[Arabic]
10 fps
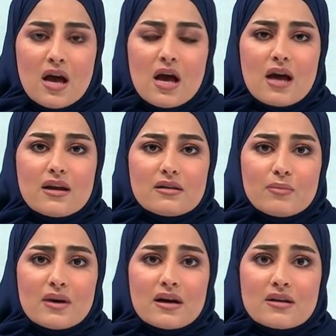التي
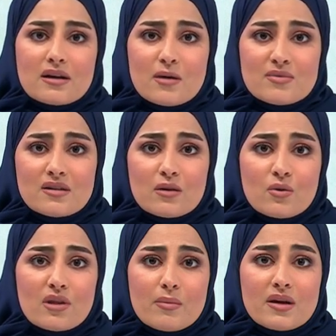بلغت
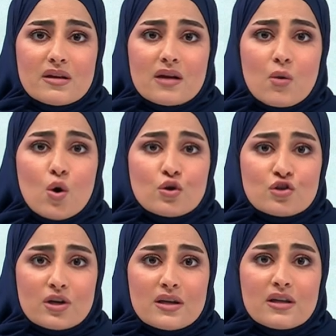
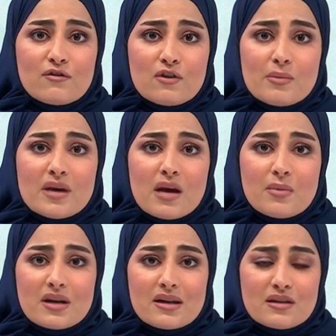85 من
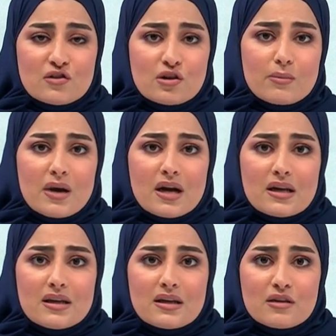الناتج المحلي
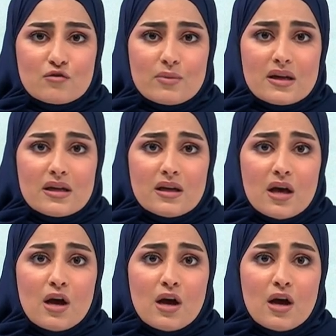المحلي الإجمالي